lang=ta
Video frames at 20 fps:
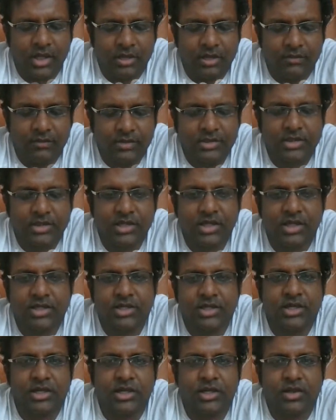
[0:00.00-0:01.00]

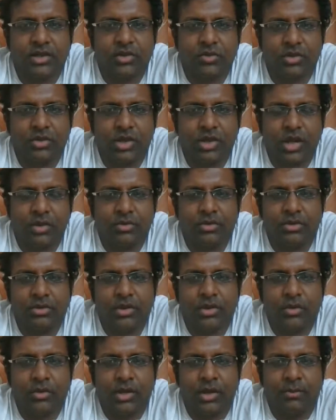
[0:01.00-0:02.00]
இன்வெஸ்டிகேஷன் நடக்கும்போது
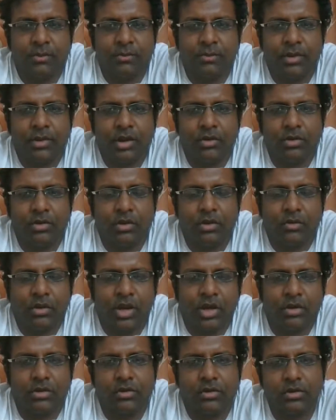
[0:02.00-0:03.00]
அமிர்தாவோட அப்பாவும் அவங்க
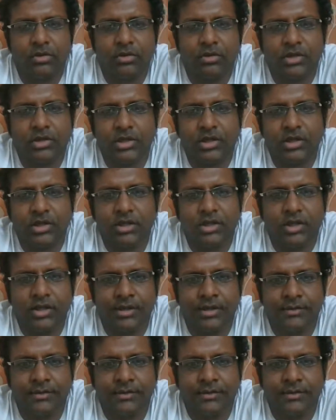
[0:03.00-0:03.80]
அங்கிளும் வந்துட்டு இந்த